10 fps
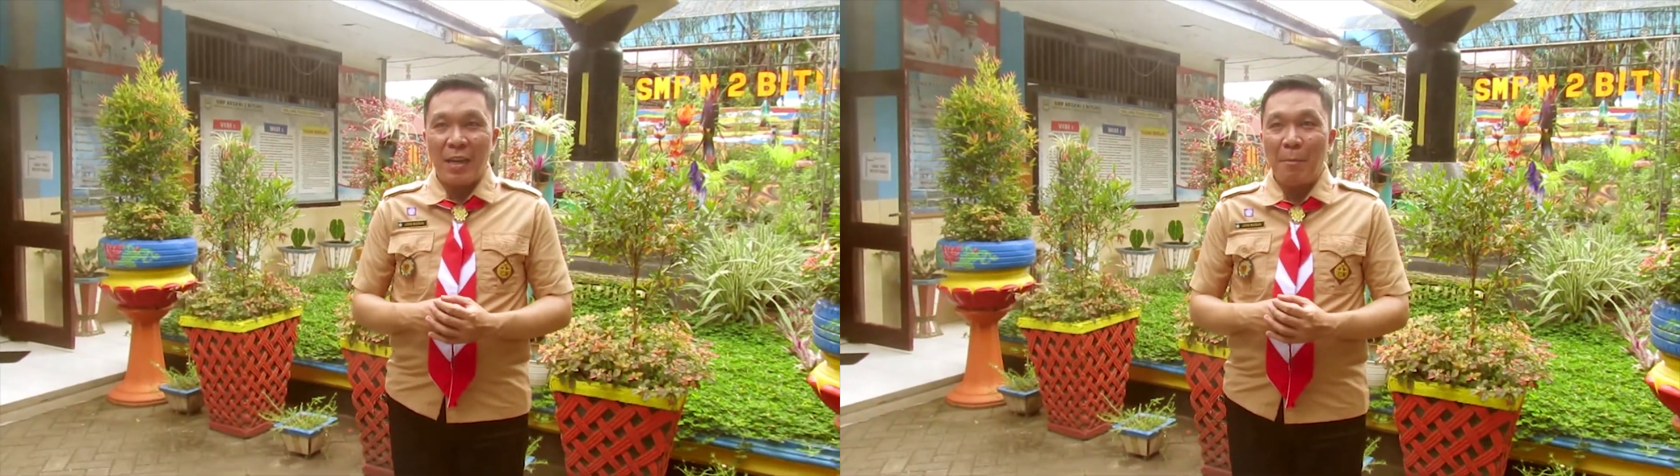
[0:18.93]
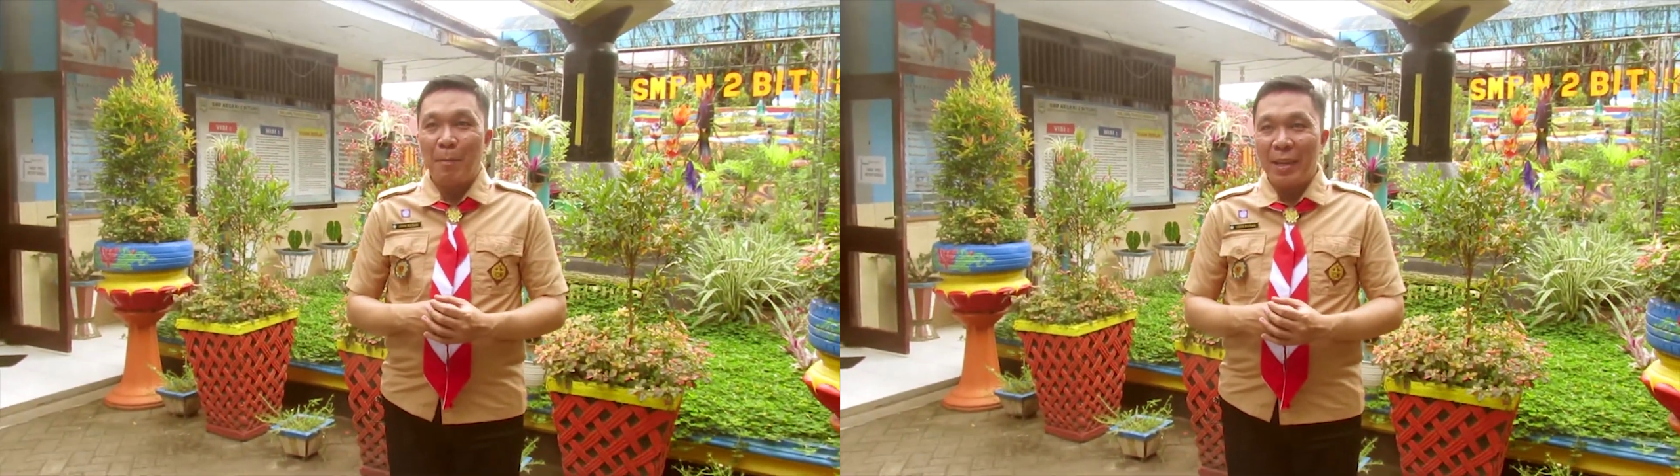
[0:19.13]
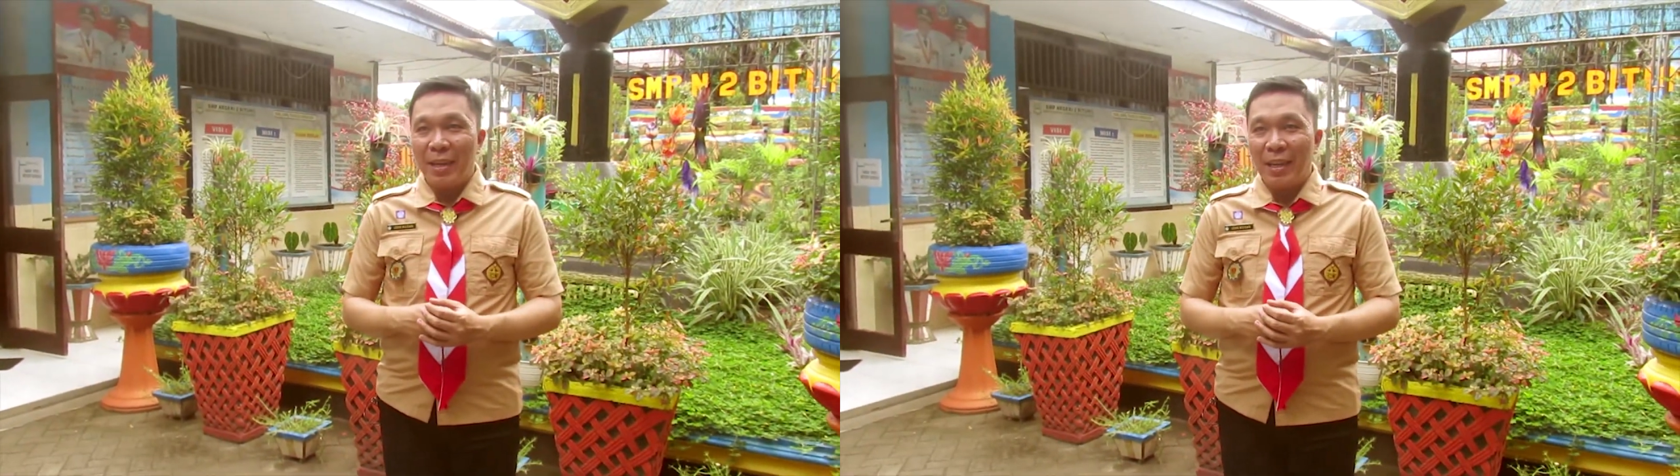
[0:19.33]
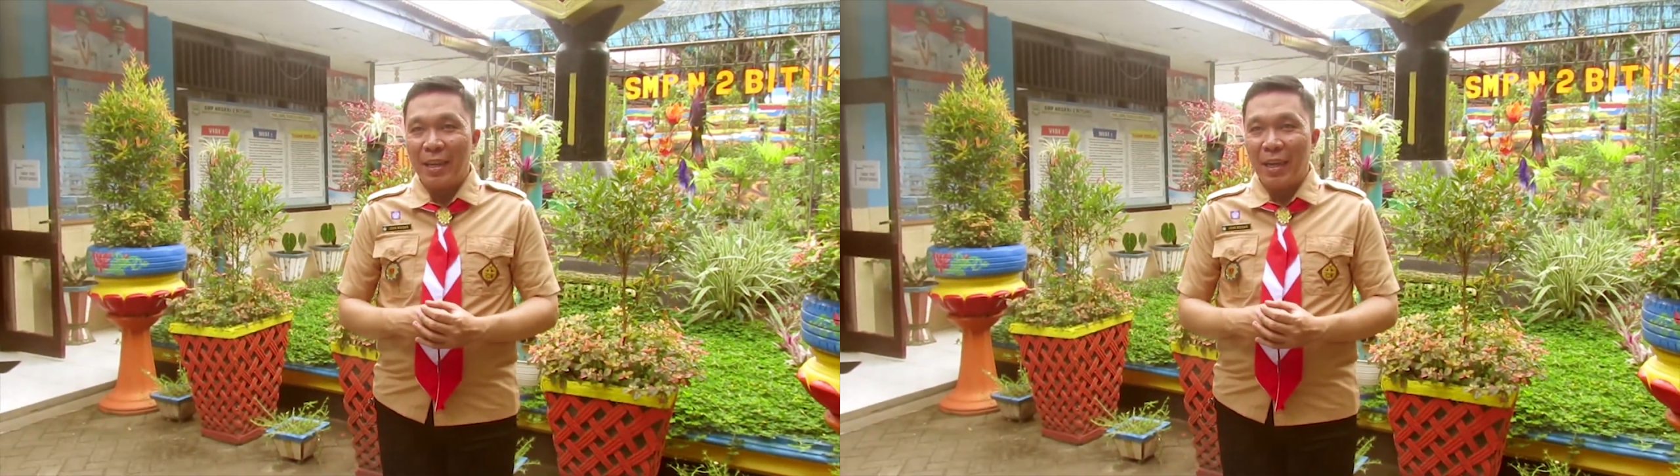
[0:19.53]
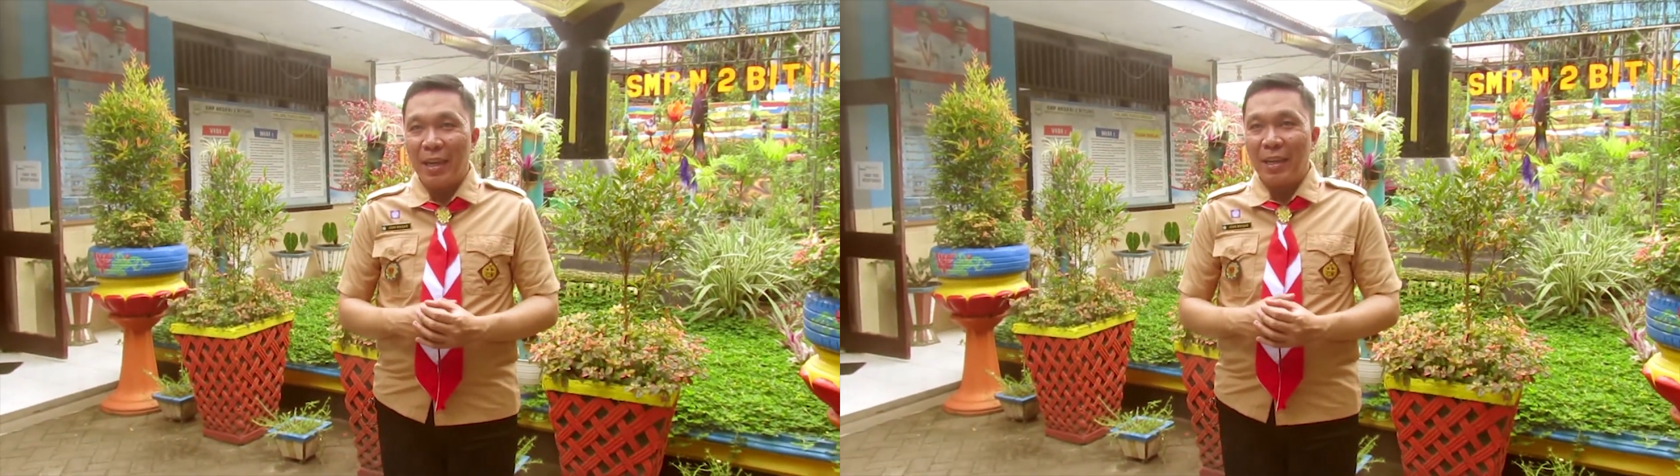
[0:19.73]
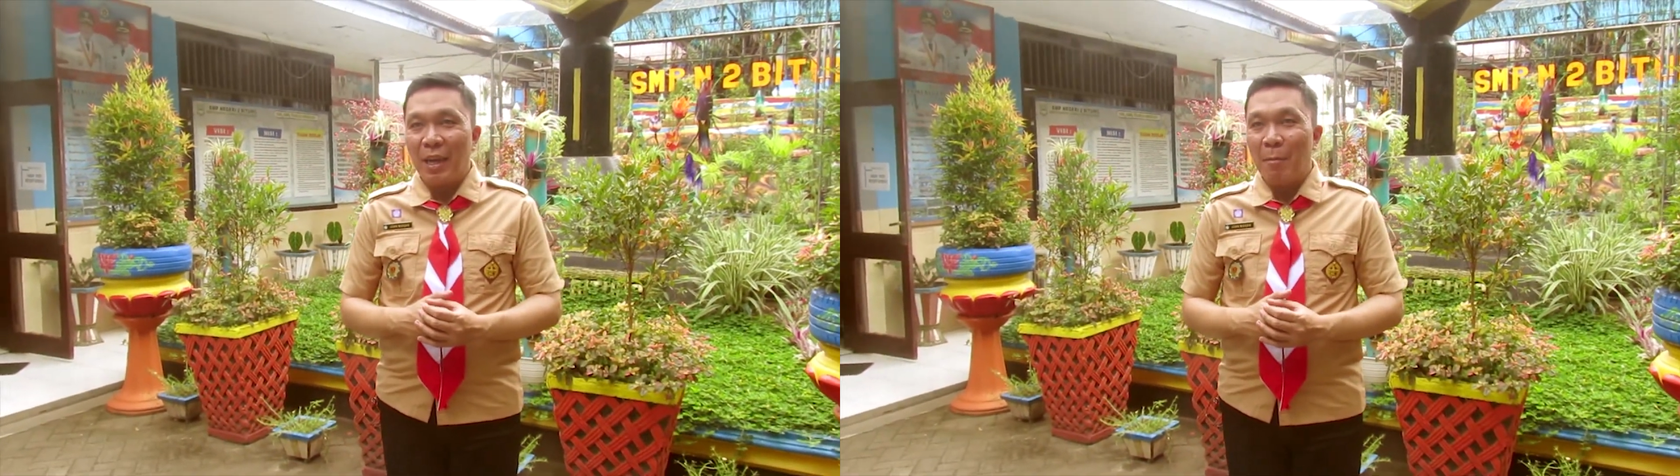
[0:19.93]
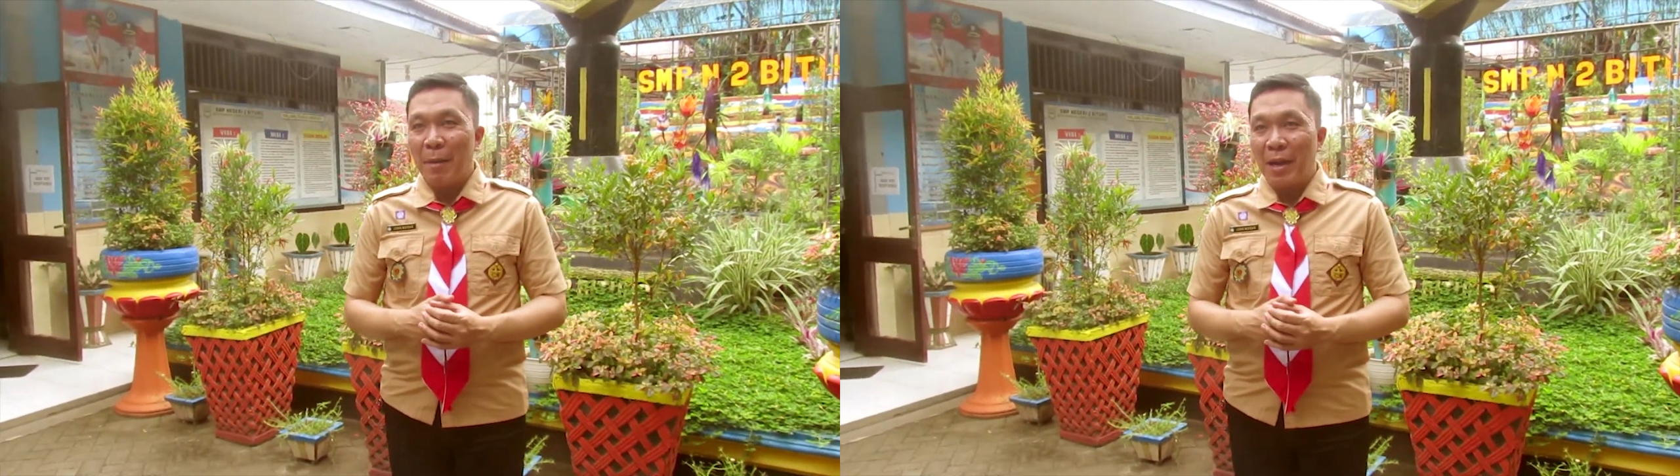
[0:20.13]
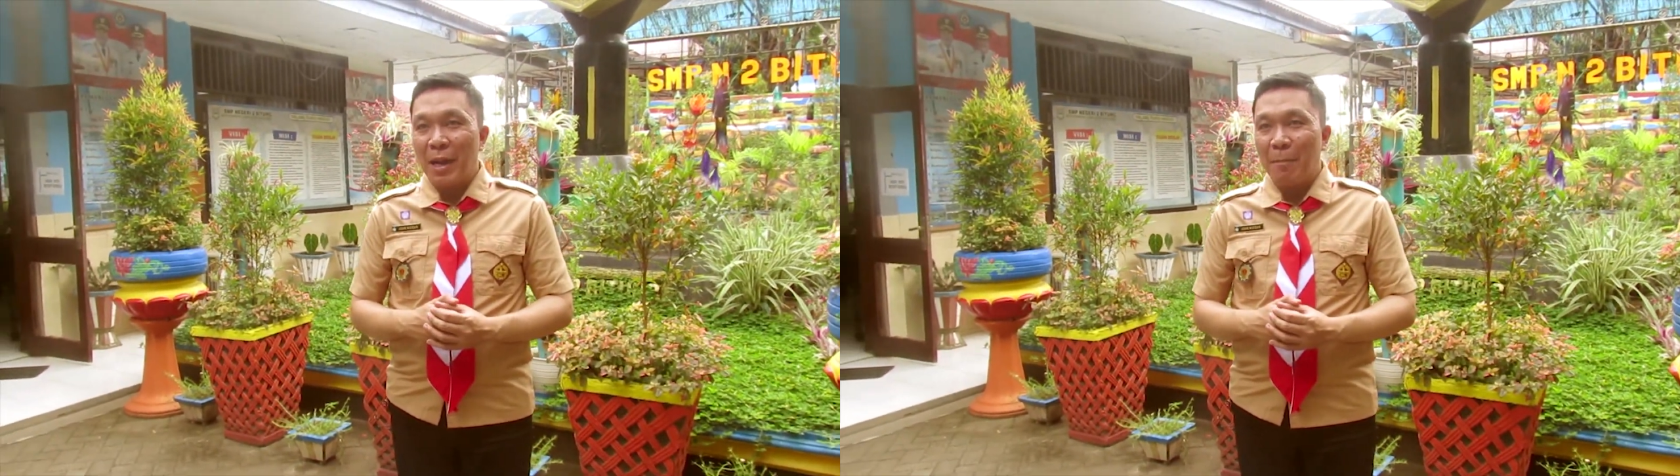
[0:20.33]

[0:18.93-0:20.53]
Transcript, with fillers: dan pendidik di lembaga